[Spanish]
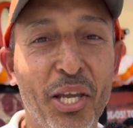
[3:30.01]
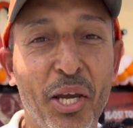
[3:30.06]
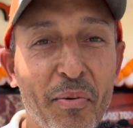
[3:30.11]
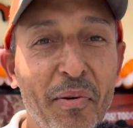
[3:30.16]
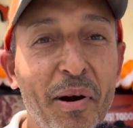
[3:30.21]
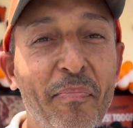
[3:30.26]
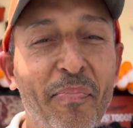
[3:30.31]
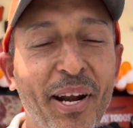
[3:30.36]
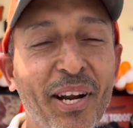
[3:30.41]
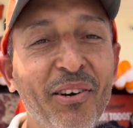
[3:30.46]
Yo
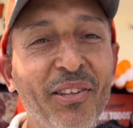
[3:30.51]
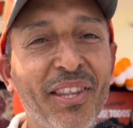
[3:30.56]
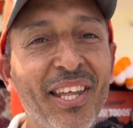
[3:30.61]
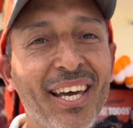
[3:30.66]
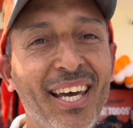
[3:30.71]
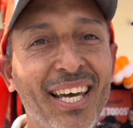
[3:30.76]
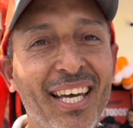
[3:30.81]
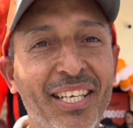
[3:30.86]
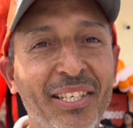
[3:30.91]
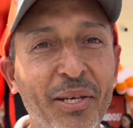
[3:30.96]
me
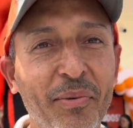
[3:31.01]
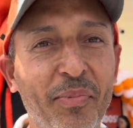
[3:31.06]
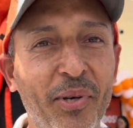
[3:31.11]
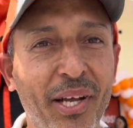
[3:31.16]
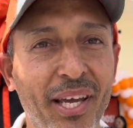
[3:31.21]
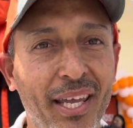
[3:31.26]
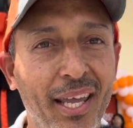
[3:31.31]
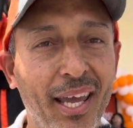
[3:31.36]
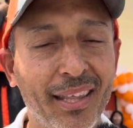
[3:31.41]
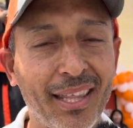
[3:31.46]
pregunté eso
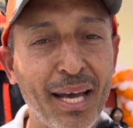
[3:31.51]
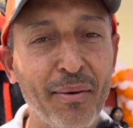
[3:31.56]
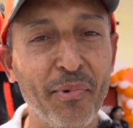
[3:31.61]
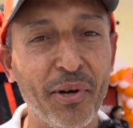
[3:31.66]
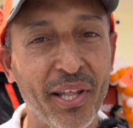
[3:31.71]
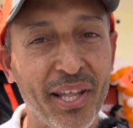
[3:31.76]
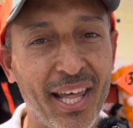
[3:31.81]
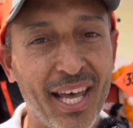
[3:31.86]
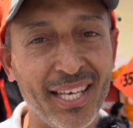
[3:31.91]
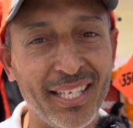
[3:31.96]
porque ya
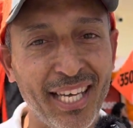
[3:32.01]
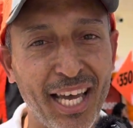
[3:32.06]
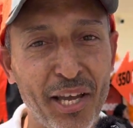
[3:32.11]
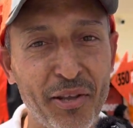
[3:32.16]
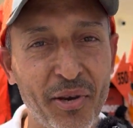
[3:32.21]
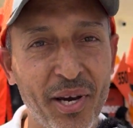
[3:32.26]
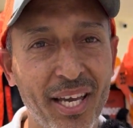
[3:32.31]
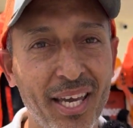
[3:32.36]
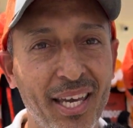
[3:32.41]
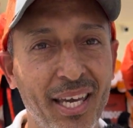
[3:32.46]
estamos desde hace
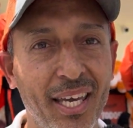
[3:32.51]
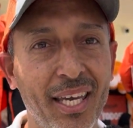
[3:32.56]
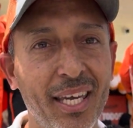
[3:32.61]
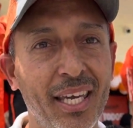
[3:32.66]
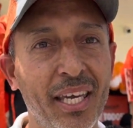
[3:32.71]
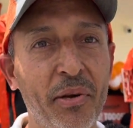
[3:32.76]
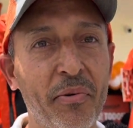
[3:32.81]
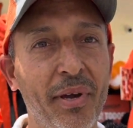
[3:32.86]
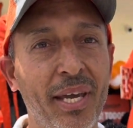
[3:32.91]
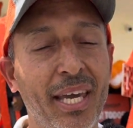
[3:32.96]
años aquí
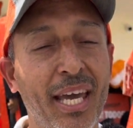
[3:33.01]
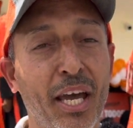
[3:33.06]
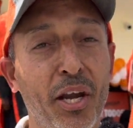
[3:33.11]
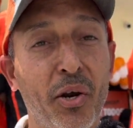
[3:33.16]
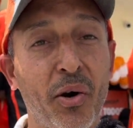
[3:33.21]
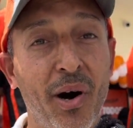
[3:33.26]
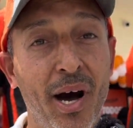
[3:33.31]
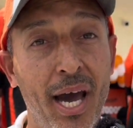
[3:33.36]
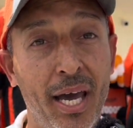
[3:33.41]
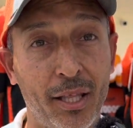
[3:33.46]
y vi que
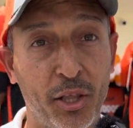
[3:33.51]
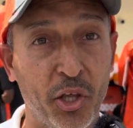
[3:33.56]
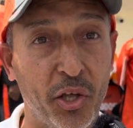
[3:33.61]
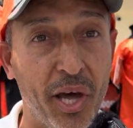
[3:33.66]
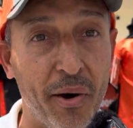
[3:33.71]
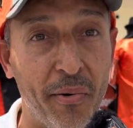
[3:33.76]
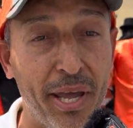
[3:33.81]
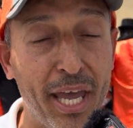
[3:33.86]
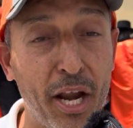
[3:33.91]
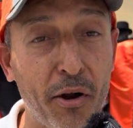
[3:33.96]
no hay,
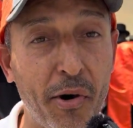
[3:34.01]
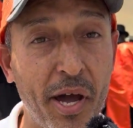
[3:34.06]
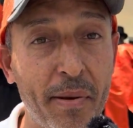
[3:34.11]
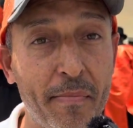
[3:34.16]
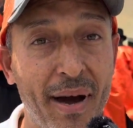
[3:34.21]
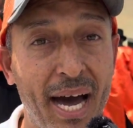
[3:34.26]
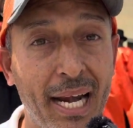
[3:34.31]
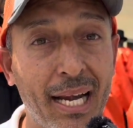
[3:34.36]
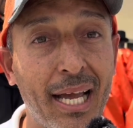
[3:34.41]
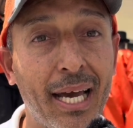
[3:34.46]
todavía no hay
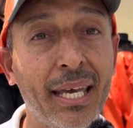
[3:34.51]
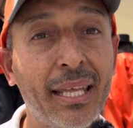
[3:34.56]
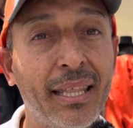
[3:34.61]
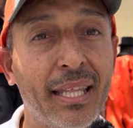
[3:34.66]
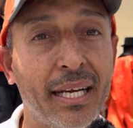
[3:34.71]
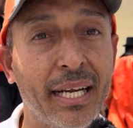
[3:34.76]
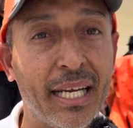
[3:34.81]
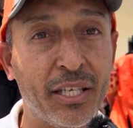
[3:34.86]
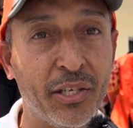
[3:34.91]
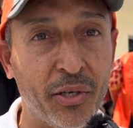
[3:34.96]
marcas
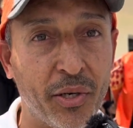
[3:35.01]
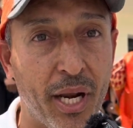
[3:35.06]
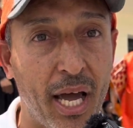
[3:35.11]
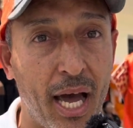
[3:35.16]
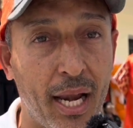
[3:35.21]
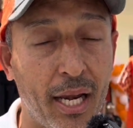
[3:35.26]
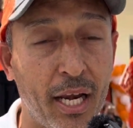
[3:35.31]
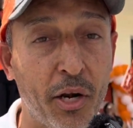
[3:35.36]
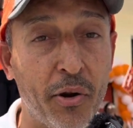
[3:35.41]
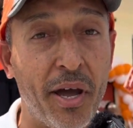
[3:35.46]

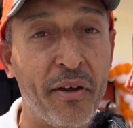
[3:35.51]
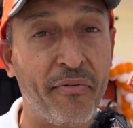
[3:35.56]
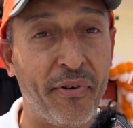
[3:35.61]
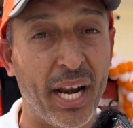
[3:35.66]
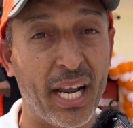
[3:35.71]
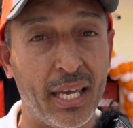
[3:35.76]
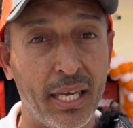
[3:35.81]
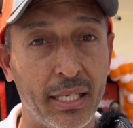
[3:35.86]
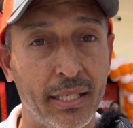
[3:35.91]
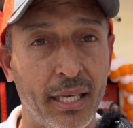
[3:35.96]
internacionales, no hay
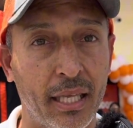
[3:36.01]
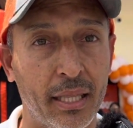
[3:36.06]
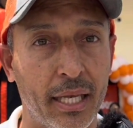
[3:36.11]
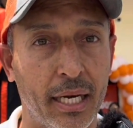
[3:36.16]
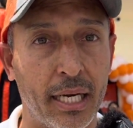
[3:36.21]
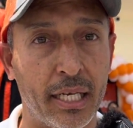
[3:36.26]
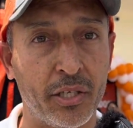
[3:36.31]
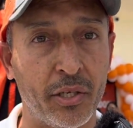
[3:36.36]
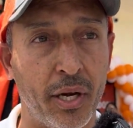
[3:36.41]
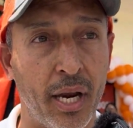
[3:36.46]
franquicias
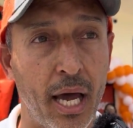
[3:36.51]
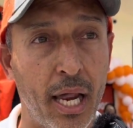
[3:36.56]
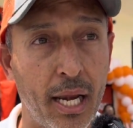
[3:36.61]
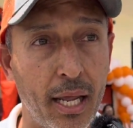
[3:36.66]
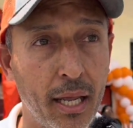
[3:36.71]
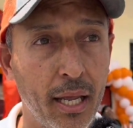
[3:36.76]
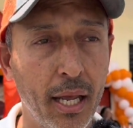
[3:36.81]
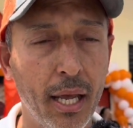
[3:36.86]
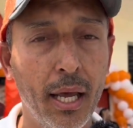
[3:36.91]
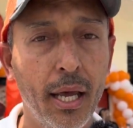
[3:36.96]

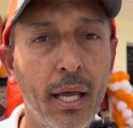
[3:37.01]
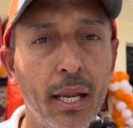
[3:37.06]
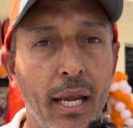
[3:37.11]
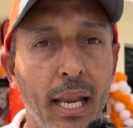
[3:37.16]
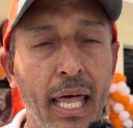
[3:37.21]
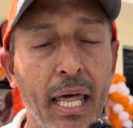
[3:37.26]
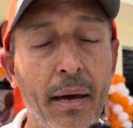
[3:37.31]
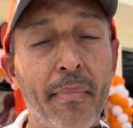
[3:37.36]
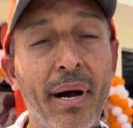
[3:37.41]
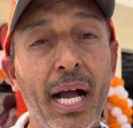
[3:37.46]
internacionales,
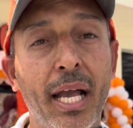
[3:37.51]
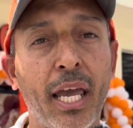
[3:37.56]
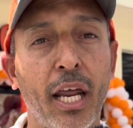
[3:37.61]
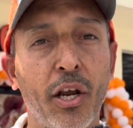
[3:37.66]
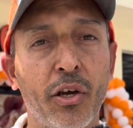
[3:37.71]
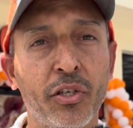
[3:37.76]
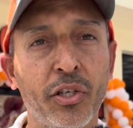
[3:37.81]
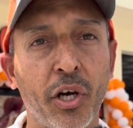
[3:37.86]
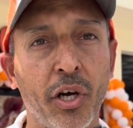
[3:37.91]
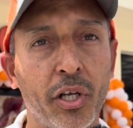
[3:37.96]
nada más que
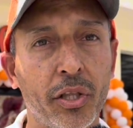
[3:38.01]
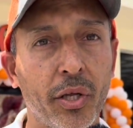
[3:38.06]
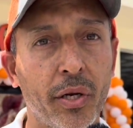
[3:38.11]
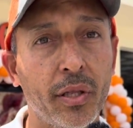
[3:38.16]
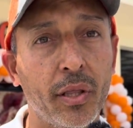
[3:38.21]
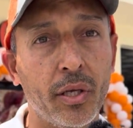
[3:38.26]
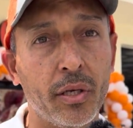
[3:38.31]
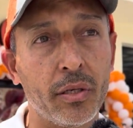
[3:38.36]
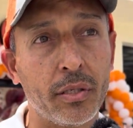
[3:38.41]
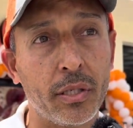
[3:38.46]
nosotros.
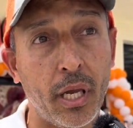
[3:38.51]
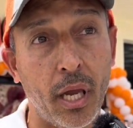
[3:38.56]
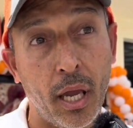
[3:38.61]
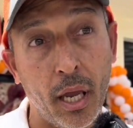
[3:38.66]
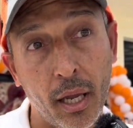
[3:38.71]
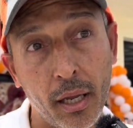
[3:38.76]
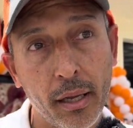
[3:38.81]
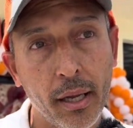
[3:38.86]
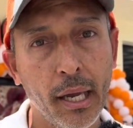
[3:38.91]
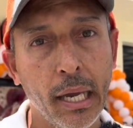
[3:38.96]

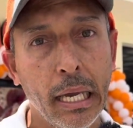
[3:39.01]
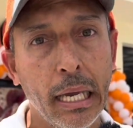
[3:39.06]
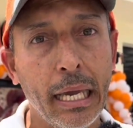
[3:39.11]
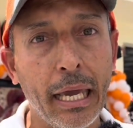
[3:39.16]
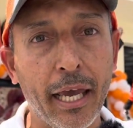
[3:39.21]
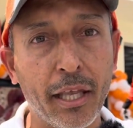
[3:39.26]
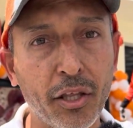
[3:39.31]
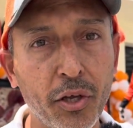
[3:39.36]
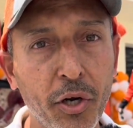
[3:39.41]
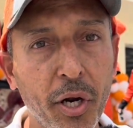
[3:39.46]
Entonces,
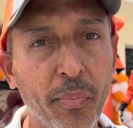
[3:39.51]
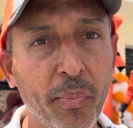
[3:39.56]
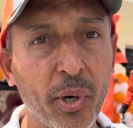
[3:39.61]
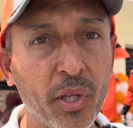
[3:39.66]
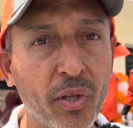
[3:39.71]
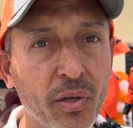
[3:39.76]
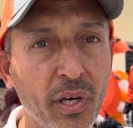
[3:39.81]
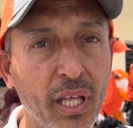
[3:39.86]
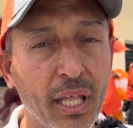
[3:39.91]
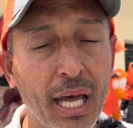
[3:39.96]
esta es una
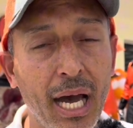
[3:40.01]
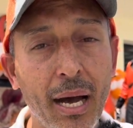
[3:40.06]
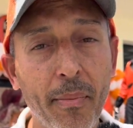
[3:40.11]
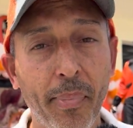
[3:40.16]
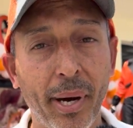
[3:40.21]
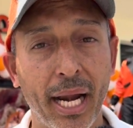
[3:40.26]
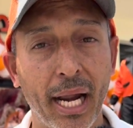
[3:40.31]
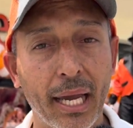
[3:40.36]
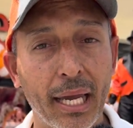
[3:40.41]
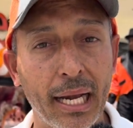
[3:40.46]
oportunidad
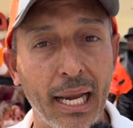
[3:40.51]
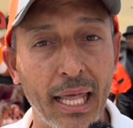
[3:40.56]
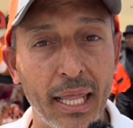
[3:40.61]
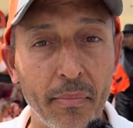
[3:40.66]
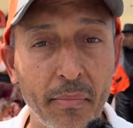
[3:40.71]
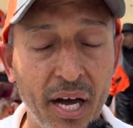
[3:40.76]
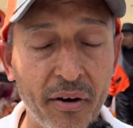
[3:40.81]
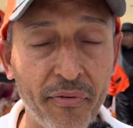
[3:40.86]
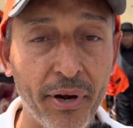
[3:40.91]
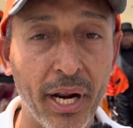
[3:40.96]
para que las
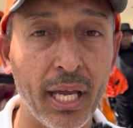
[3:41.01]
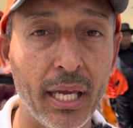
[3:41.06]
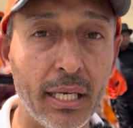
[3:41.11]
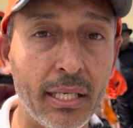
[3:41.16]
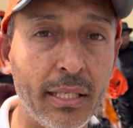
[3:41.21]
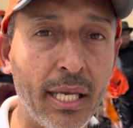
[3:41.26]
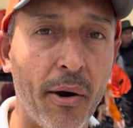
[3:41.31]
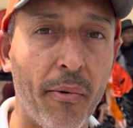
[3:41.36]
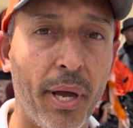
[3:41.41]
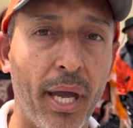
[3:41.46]
demás
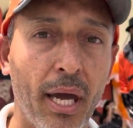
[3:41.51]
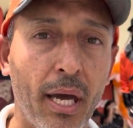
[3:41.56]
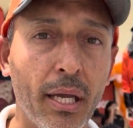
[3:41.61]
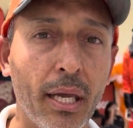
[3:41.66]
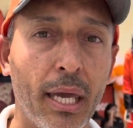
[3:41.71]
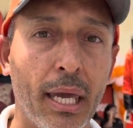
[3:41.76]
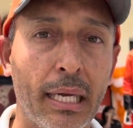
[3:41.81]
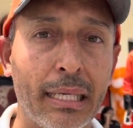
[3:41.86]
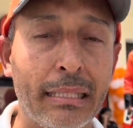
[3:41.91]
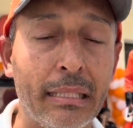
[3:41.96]
franquicias vean
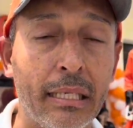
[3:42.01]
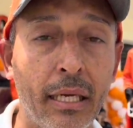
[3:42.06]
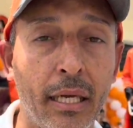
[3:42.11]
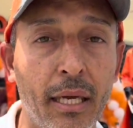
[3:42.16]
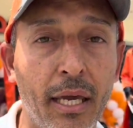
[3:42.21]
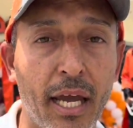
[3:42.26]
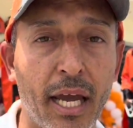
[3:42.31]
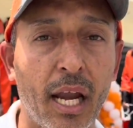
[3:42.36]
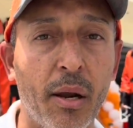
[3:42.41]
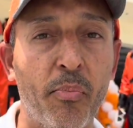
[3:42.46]
que
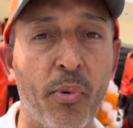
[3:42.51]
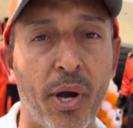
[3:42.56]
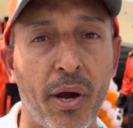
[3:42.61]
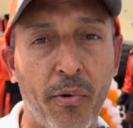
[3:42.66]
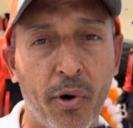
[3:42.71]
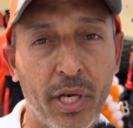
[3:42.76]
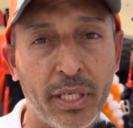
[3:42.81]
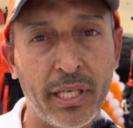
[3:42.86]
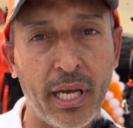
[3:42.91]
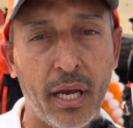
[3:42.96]
sí en el
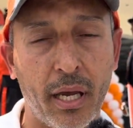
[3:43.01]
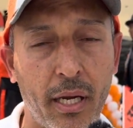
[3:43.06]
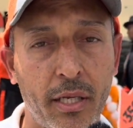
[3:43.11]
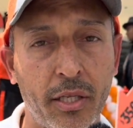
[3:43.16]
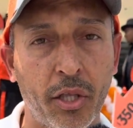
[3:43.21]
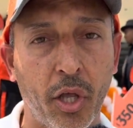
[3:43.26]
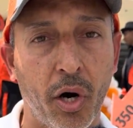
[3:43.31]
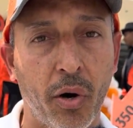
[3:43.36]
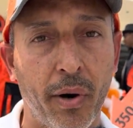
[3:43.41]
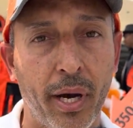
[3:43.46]
pueblo de San
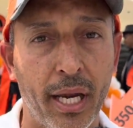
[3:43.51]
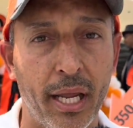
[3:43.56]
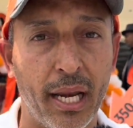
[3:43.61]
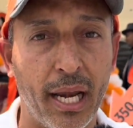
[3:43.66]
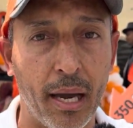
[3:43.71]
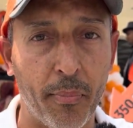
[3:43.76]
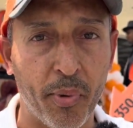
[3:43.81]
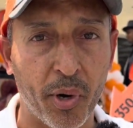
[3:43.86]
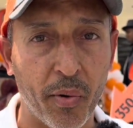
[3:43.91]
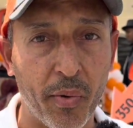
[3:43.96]
Cristóbal y en
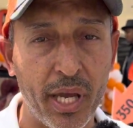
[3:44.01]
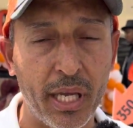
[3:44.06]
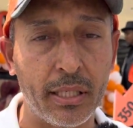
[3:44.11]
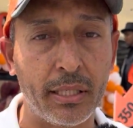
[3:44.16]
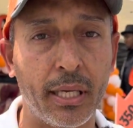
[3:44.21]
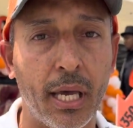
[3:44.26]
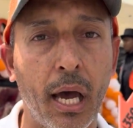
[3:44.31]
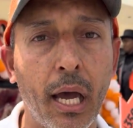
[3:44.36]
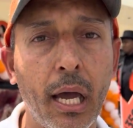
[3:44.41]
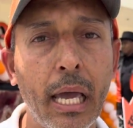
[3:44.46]
la
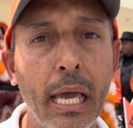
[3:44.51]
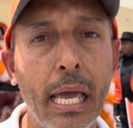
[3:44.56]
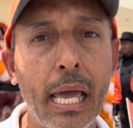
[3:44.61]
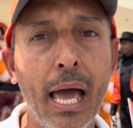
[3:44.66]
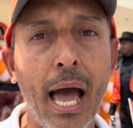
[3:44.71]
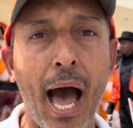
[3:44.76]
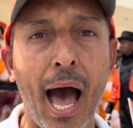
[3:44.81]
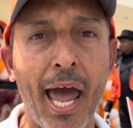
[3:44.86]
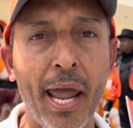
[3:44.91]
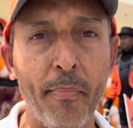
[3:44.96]
provincia
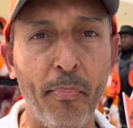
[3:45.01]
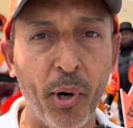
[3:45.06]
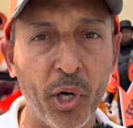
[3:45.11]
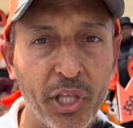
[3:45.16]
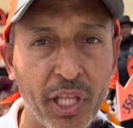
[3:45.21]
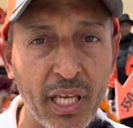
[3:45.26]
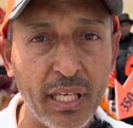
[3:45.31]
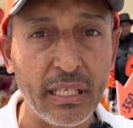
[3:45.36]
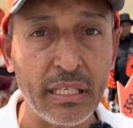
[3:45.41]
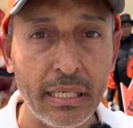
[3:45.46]
hay
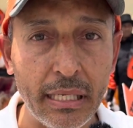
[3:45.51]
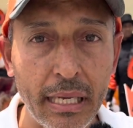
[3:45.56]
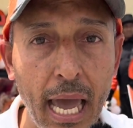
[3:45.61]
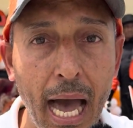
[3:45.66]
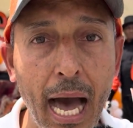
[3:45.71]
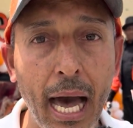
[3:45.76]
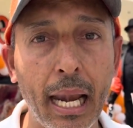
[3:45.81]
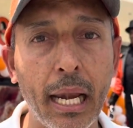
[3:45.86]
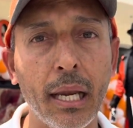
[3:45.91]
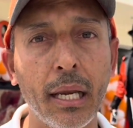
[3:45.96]

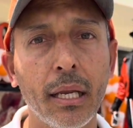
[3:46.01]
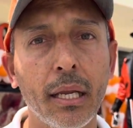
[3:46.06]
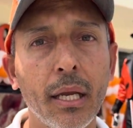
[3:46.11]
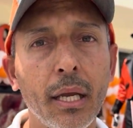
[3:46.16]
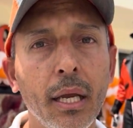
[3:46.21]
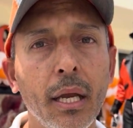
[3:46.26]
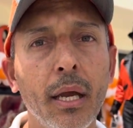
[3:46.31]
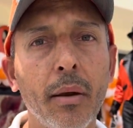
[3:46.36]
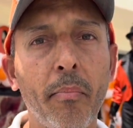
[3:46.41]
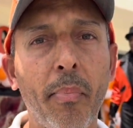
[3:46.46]
potencial
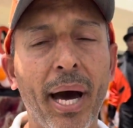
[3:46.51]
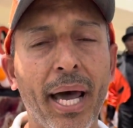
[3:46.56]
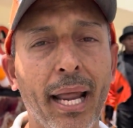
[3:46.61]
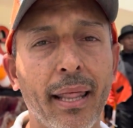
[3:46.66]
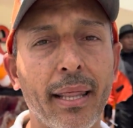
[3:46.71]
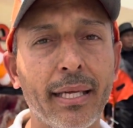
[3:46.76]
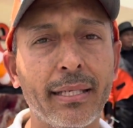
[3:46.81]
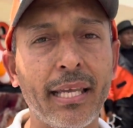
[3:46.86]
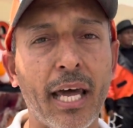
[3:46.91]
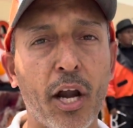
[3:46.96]

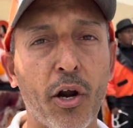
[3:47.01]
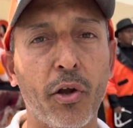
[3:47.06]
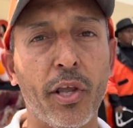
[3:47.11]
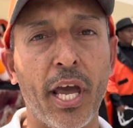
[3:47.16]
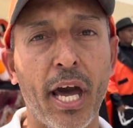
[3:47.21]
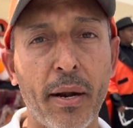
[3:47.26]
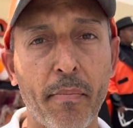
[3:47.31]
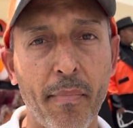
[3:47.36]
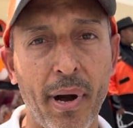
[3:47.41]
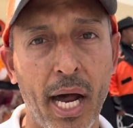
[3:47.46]
para
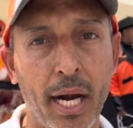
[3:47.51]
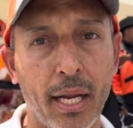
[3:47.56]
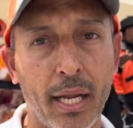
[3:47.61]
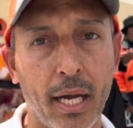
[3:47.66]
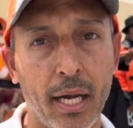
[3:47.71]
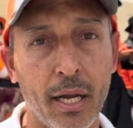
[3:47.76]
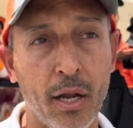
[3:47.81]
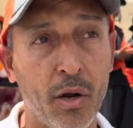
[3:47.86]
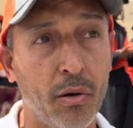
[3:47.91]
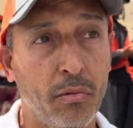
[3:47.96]
desarrollar
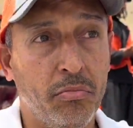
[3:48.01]
marcas.